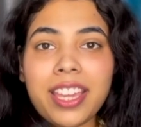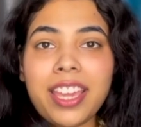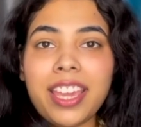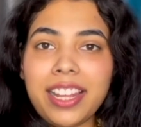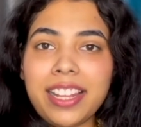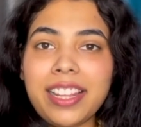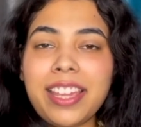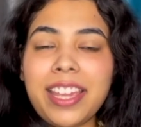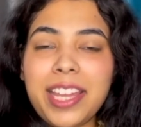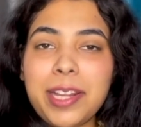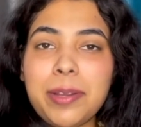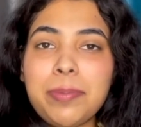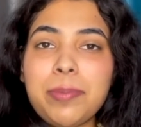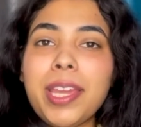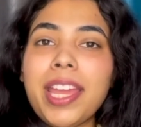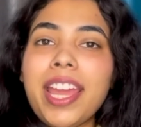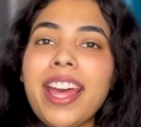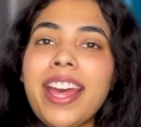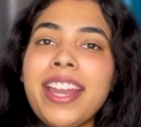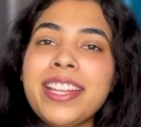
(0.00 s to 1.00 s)
खेल खेल में
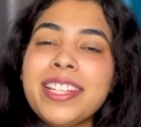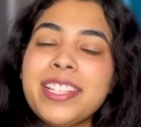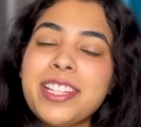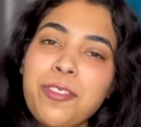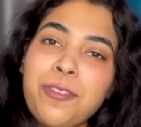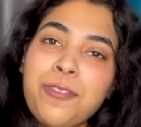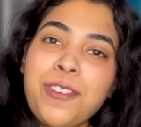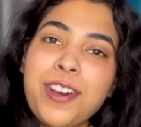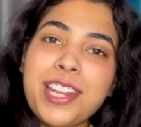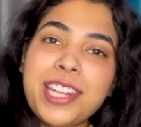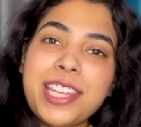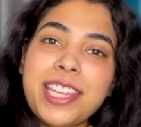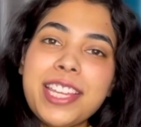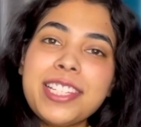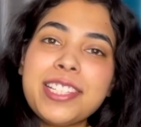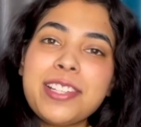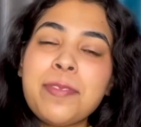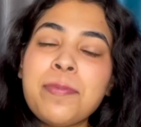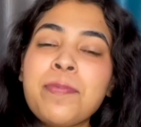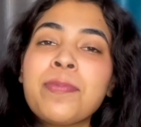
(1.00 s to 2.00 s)
एंड सब फनी है
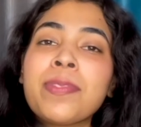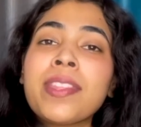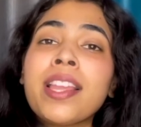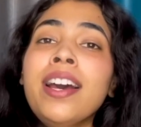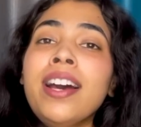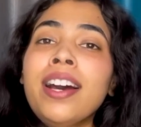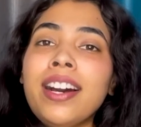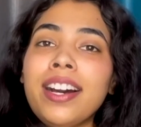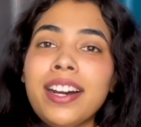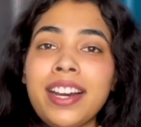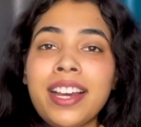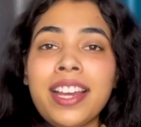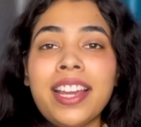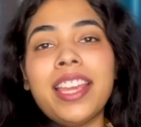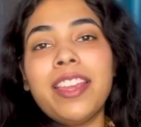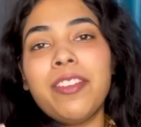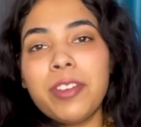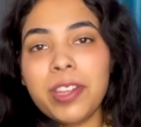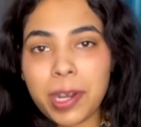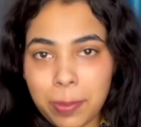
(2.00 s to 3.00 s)
सब
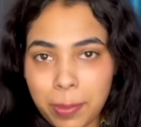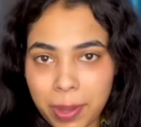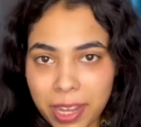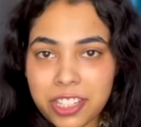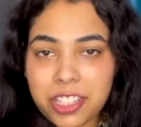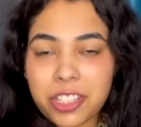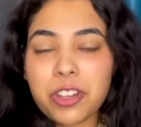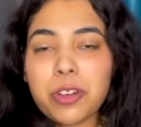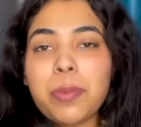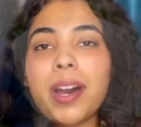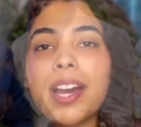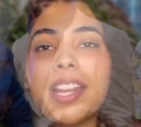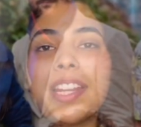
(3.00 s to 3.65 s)
इवन uh, हम अक्षय कुमार